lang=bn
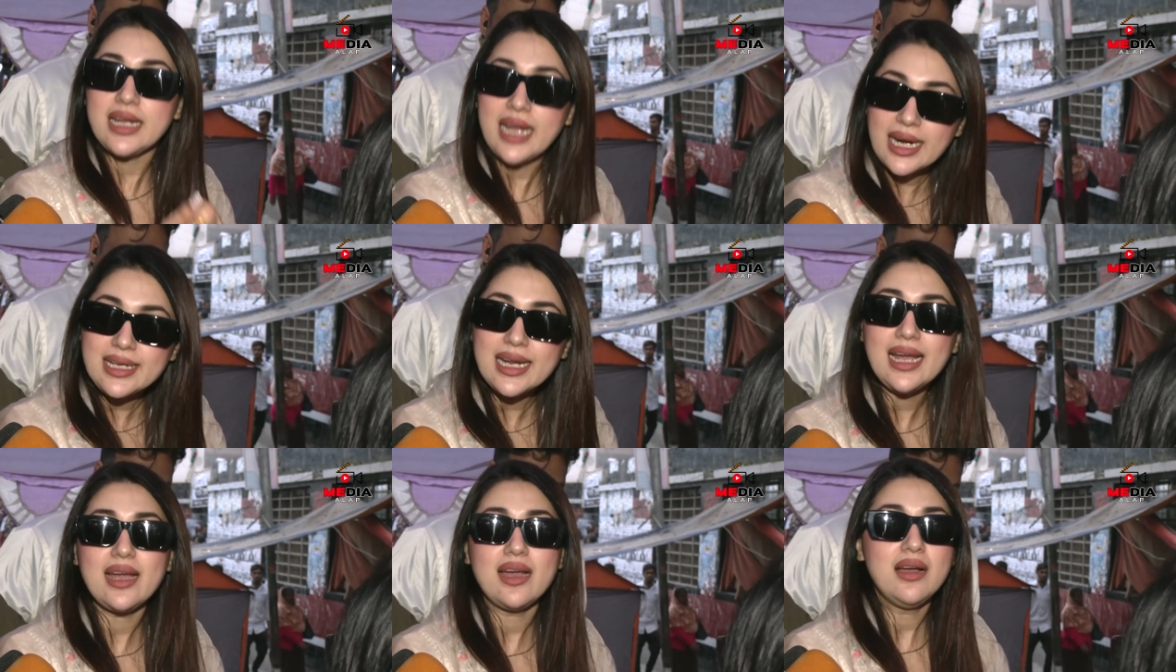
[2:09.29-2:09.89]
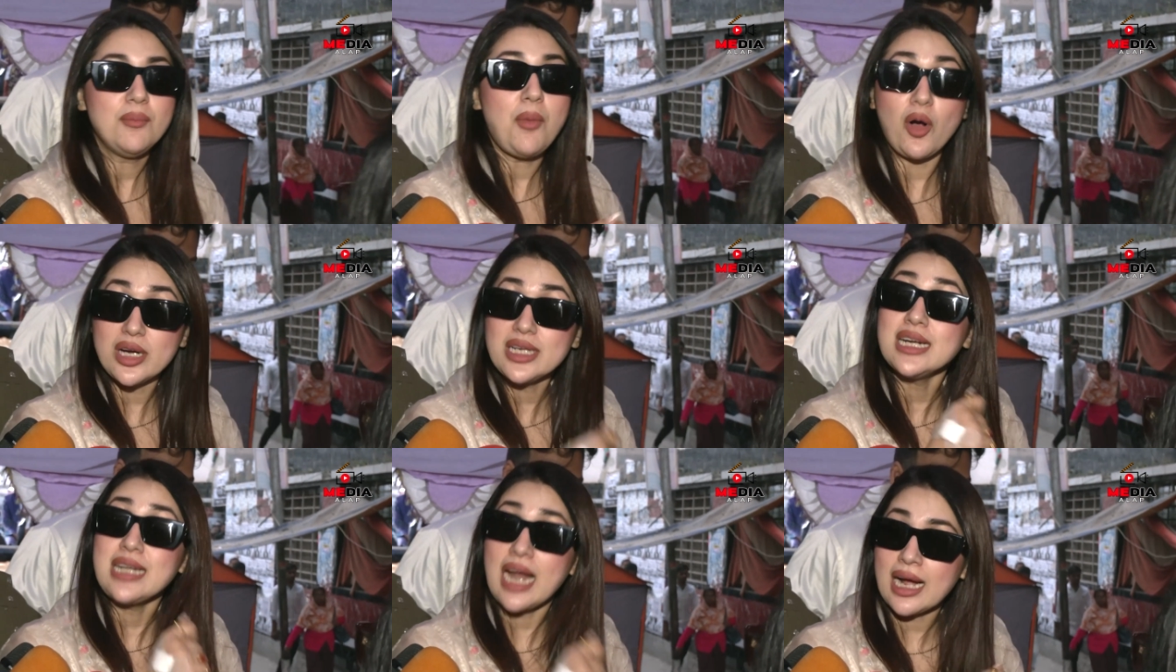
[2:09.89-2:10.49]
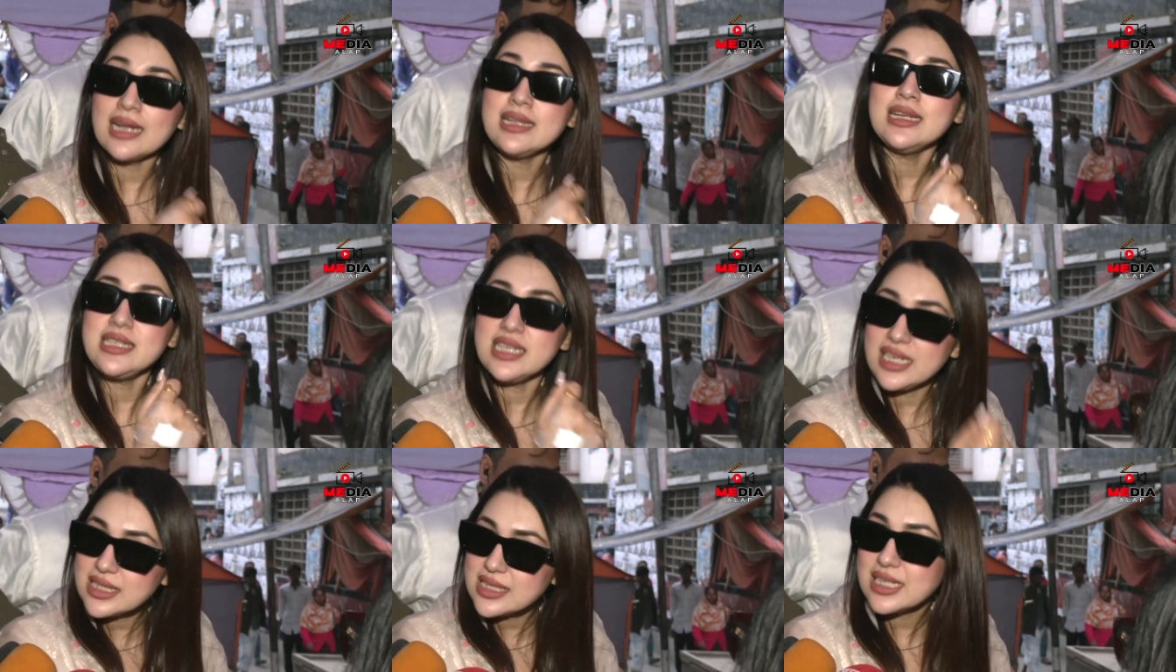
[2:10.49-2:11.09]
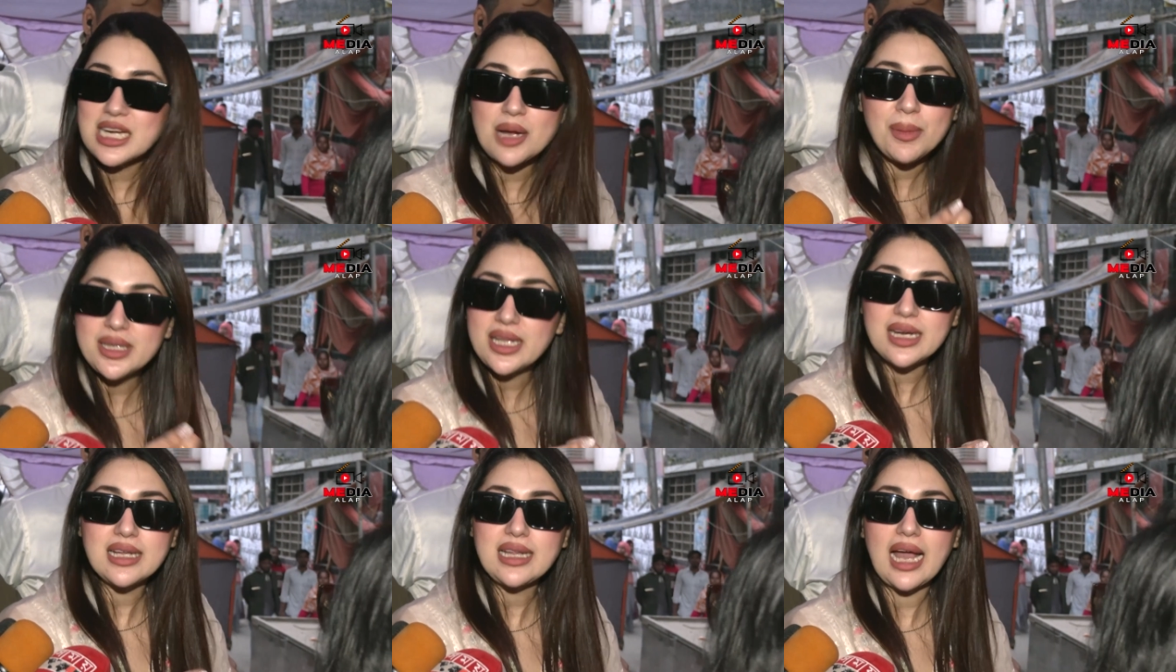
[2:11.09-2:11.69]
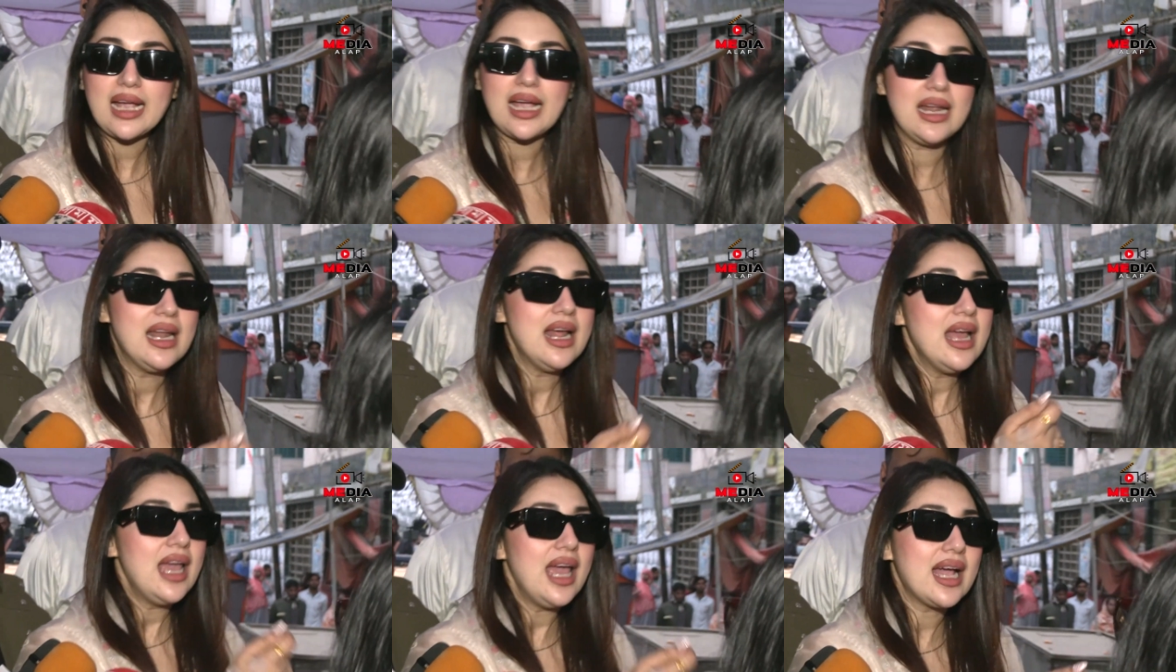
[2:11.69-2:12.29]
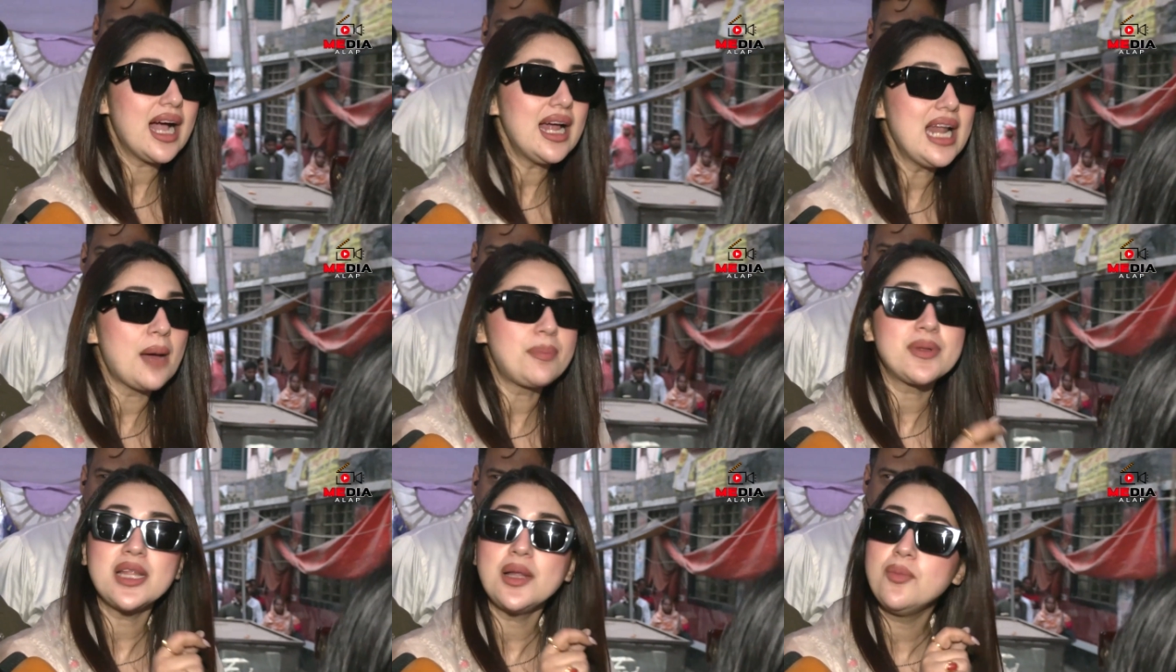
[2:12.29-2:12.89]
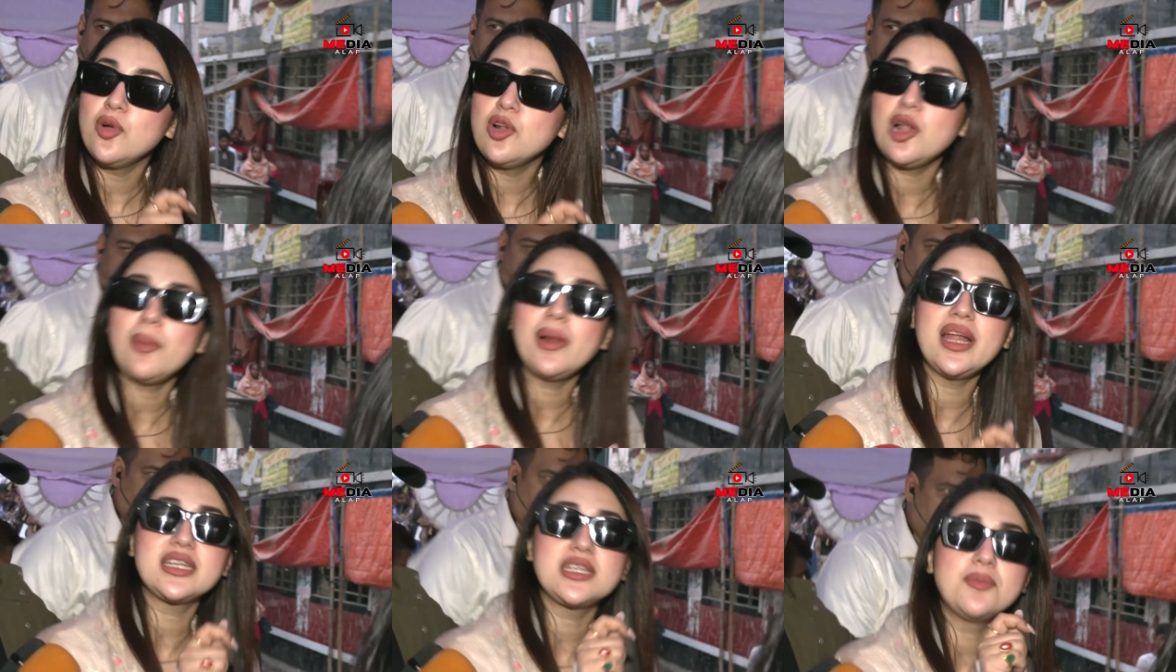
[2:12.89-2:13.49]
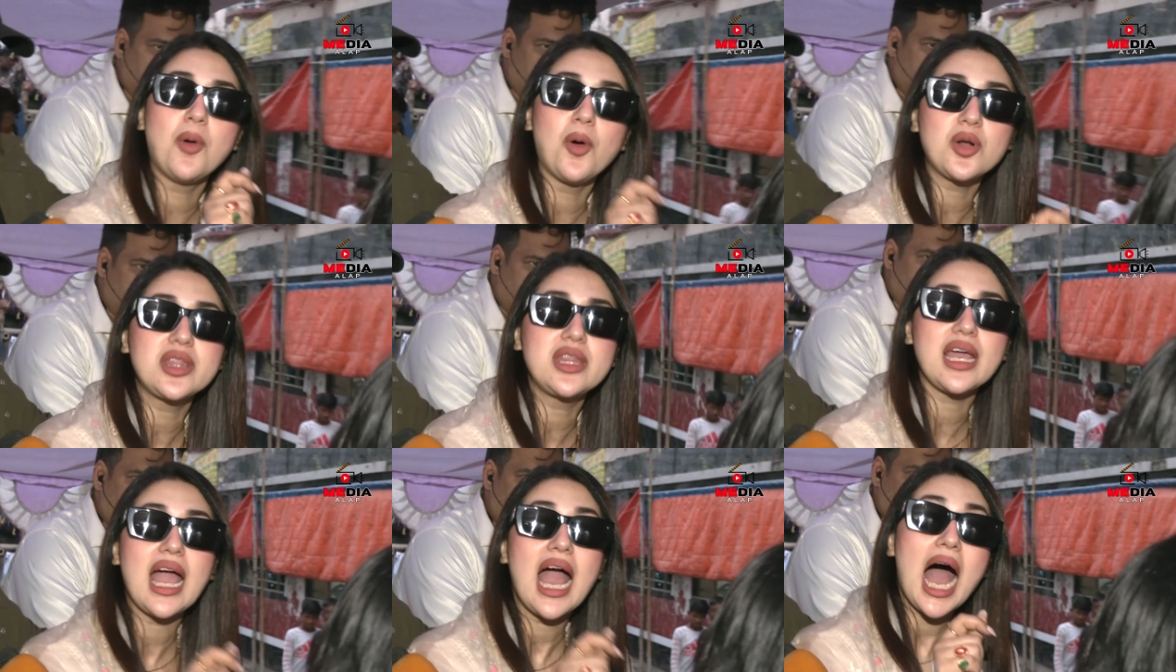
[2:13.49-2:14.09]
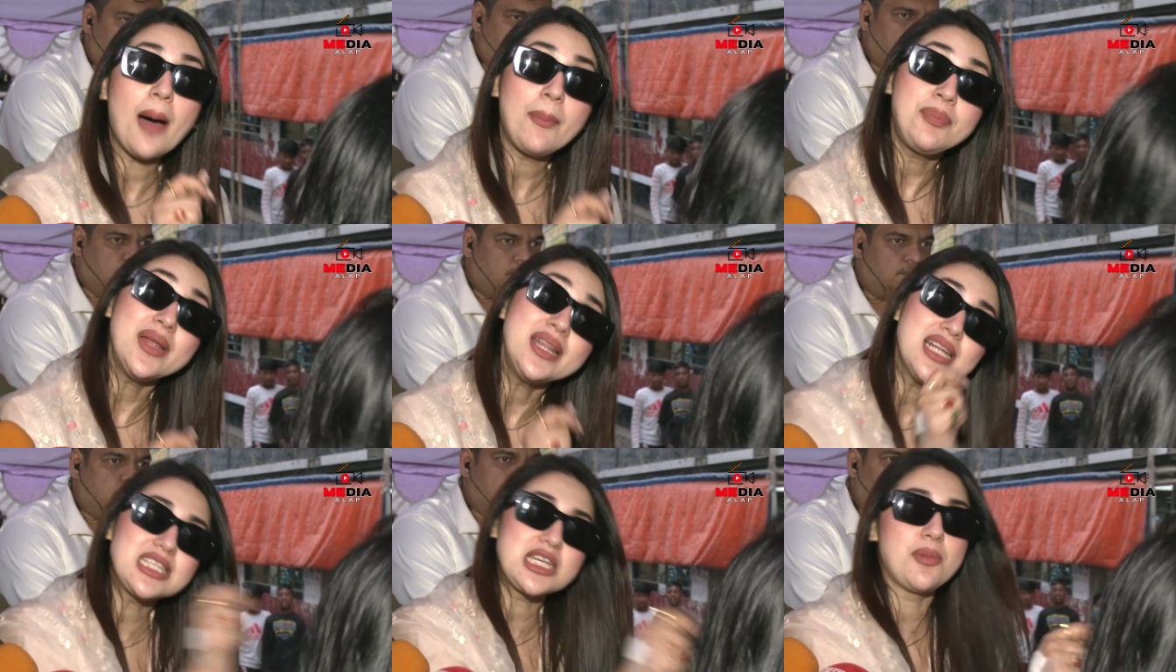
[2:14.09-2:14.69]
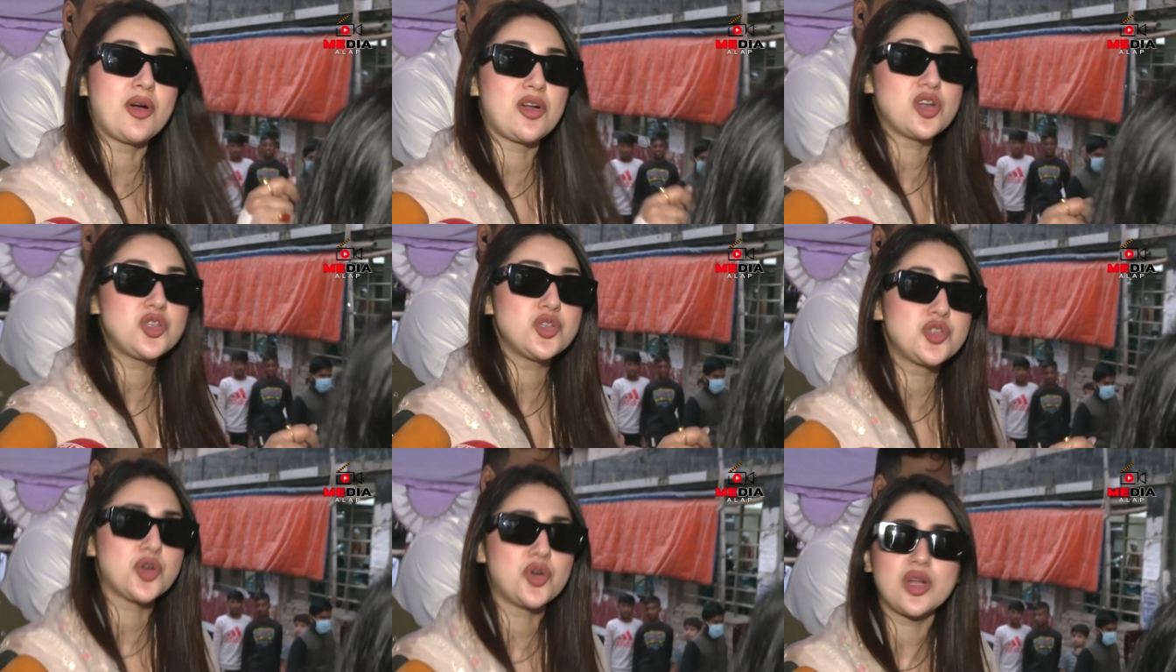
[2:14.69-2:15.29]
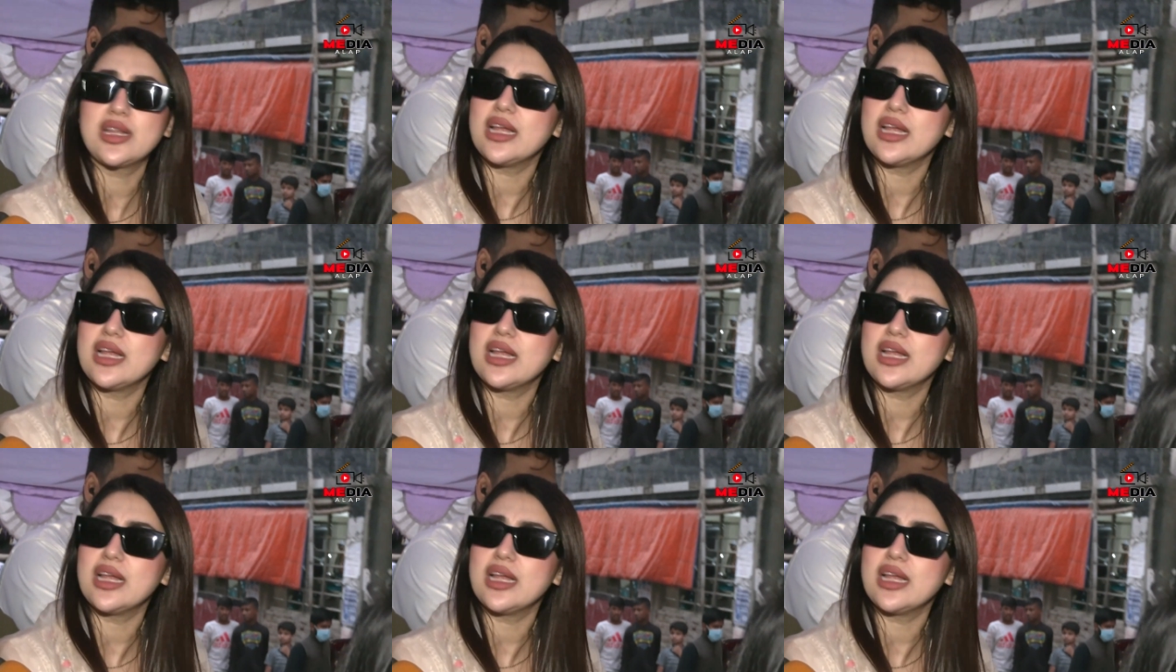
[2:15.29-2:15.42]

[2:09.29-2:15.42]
কেটে পকেটের টাকা দিয়ে টিকিট কেটে আমাদেরকে দেখেন এখানে আপনাদের মূল্যবান একটি ভোট দিয়ে আপনাদের সেবা করার সুযোগ করে